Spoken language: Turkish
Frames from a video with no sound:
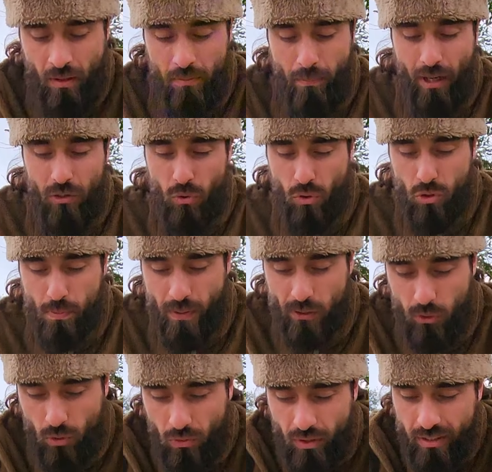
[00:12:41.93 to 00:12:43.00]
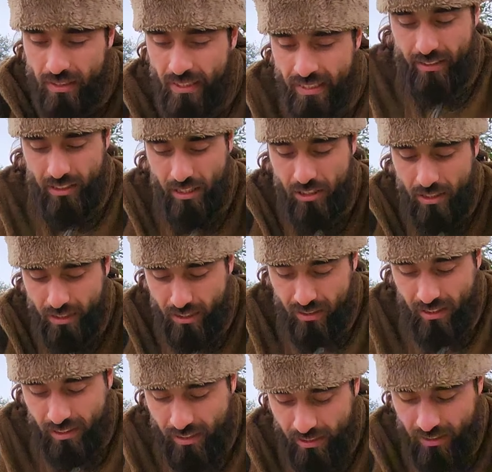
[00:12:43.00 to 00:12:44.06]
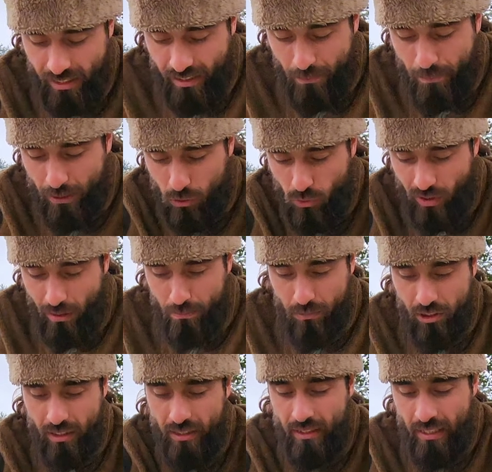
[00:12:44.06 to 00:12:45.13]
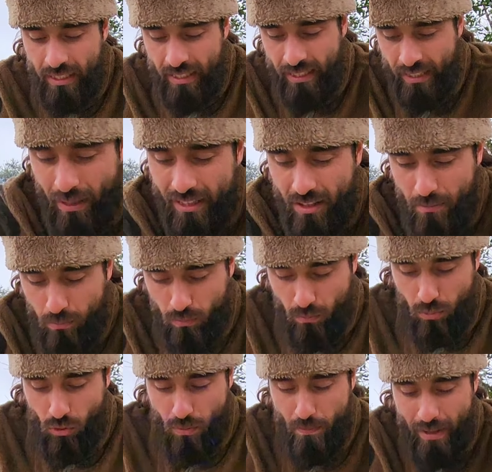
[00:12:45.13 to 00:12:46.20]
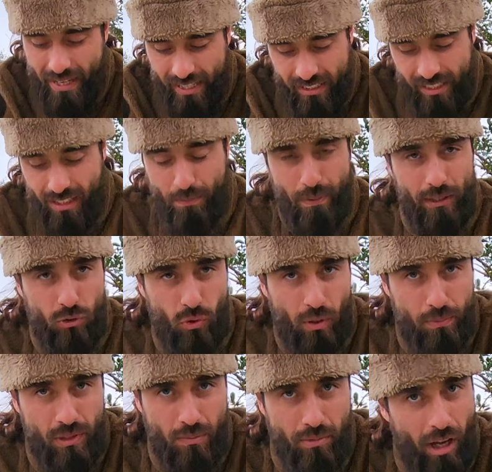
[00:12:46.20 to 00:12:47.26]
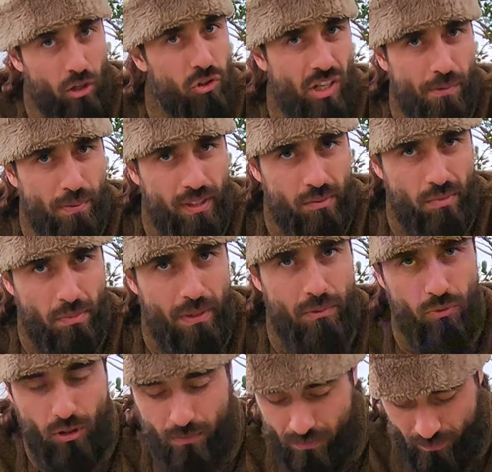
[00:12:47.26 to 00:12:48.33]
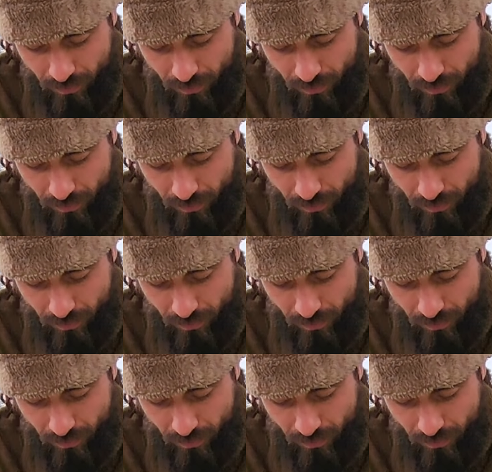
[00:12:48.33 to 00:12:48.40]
Maydanoz pesto var. Çeşitli çeşitli şeyden pesto yapmışlar. Ben de bugün menekşeli pesto yapacağım. Daha önce yapıldı mı bilmiyorum.